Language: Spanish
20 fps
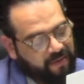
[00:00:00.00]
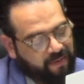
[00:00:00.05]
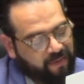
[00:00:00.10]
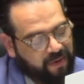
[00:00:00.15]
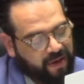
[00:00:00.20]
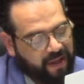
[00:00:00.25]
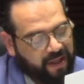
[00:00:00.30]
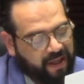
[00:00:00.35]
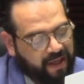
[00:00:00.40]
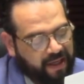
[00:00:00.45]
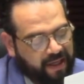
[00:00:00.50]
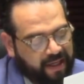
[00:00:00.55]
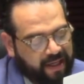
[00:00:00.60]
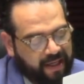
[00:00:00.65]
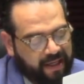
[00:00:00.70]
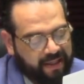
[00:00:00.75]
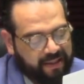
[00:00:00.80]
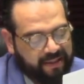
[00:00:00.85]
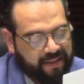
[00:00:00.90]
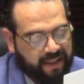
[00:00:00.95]
puede
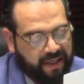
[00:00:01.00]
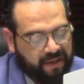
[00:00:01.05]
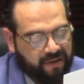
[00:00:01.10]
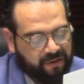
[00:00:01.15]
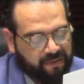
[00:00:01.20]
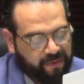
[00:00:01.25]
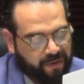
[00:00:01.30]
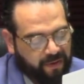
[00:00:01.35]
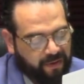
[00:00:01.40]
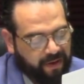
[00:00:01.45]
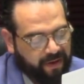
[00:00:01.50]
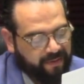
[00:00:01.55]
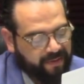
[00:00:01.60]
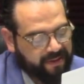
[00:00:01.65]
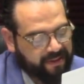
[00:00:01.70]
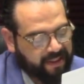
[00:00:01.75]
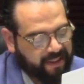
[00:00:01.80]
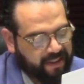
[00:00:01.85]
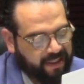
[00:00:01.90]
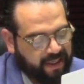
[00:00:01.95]
que sean los
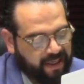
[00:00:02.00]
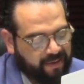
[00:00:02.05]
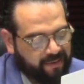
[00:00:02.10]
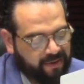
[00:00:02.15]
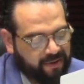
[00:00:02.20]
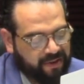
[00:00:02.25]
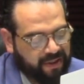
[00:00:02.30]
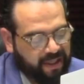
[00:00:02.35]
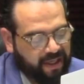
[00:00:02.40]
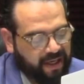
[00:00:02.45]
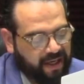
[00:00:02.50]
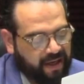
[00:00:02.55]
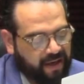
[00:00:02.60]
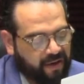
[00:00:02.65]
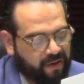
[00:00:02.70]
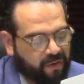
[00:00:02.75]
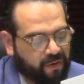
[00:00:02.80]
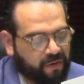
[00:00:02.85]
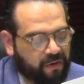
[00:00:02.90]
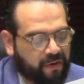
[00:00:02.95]
problemas que tenemos en
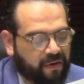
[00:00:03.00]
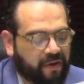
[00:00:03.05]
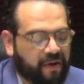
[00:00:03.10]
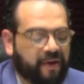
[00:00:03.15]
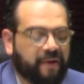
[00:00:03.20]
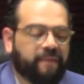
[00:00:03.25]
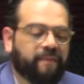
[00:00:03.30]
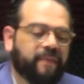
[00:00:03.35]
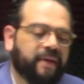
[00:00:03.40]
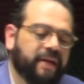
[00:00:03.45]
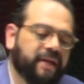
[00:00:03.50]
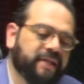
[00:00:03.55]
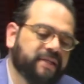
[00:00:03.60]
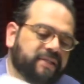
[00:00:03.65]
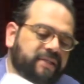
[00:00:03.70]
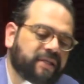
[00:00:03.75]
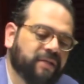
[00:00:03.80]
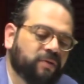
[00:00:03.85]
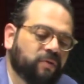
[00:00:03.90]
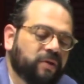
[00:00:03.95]
Cancún.
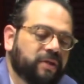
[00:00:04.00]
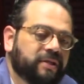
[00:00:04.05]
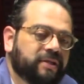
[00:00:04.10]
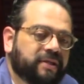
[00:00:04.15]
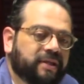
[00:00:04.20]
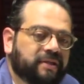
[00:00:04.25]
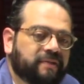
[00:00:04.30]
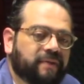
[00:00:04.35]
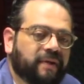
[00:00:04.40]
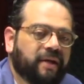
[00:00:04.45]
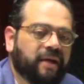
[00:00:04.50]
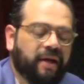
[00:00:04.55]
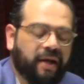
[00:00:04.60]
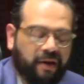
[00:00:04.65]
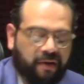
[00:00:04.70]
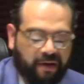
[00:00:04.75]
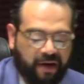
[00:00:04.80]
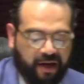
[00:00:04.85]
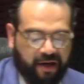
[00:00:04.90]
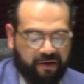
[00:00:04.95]
Miles de turistas
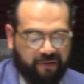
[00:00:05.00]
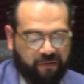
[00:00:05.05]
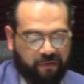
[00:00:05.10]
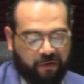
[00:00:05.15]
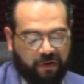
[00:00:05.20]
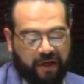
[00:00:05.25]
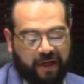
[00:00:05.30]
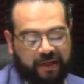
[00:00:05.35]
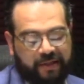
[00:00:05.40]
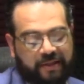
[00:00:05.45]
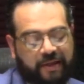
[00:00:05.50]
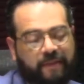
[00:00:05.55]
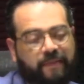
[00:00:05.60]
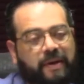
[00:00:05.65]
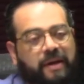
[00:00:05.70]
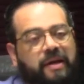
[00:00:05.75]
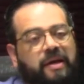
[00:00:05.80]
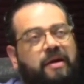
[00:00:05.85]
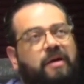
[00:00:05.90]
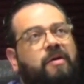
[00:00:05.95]
vinieron a refugiarse a
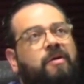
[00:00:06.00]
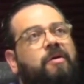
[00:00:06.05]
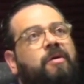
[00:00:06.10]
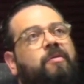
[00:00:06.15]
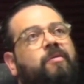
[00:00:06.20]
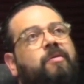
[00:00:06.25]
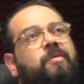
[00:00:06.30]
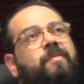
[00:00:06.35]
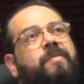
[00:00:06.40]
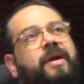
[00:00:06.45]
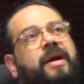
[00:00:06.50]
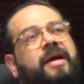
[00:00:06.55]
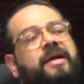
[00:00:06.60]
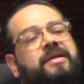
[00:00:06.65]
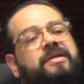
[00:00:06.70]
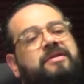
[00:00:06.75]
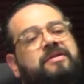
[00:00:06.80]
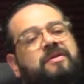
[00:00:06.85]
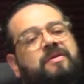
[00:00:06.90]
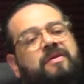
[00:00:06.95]
México como un
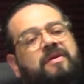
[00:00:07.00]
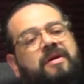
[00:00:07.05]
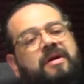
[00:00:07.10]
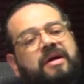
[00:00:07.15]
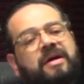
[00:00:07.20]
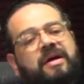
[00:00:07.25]
paraíso